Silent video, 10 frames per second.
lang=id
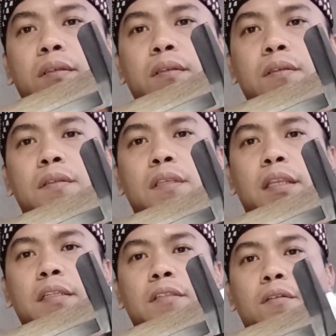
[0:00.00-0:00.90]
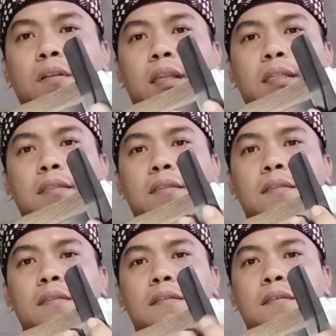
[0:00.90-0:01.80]
yang ini coklat
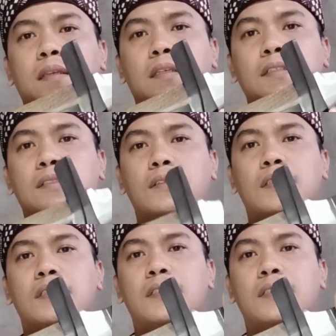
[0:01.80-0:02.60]
aksesoris